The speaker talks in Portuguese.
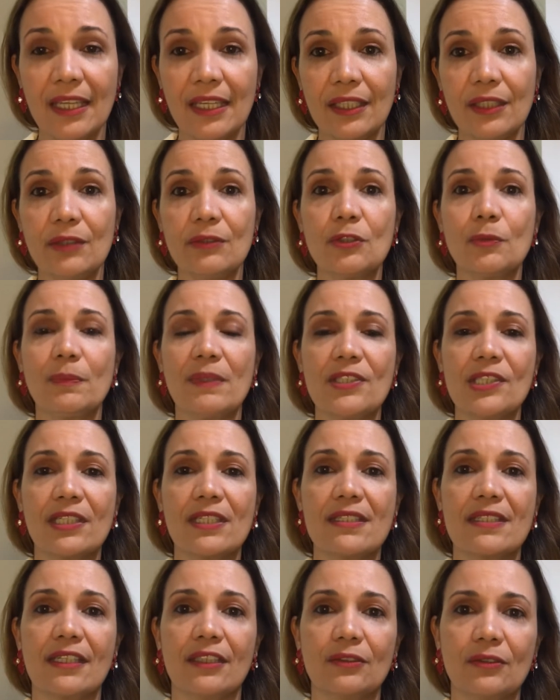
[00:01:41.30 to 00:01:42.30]
E os
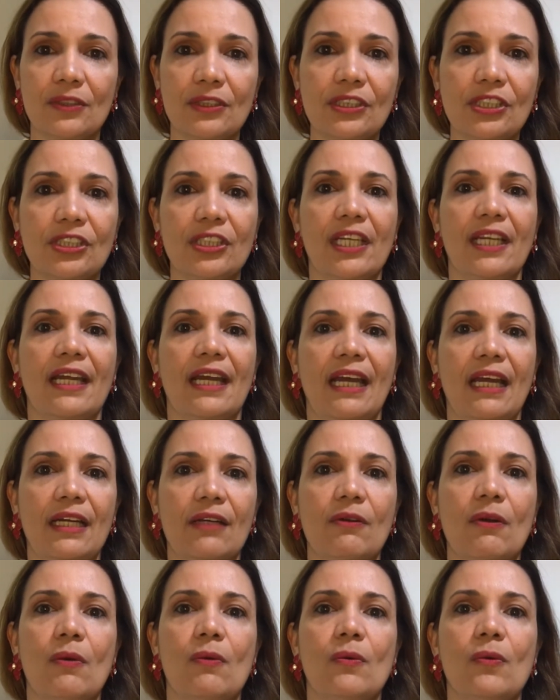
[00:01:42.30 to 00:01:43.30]
pesquisadores chegaram
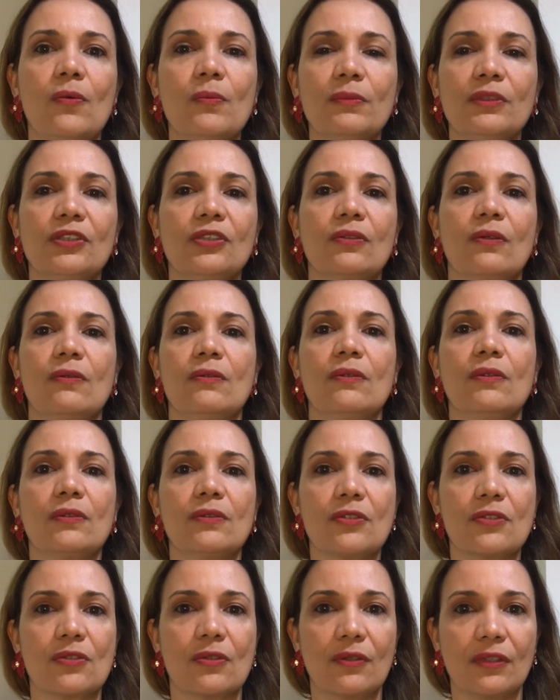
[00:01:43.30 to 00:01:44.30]
a algumas
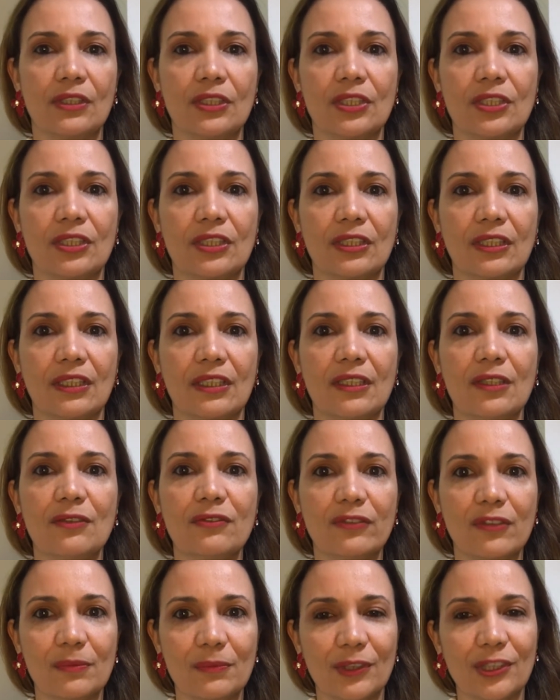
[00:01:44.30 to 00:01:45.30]
conclusões que eu
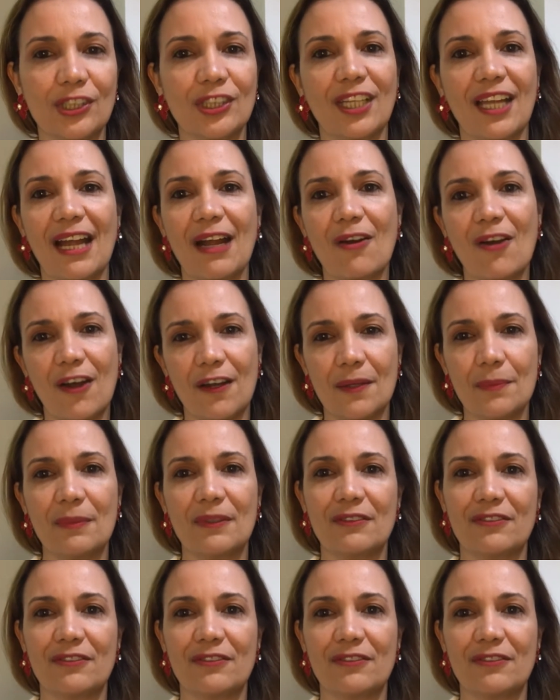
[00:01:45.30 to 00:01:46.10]
vou mostrar agora para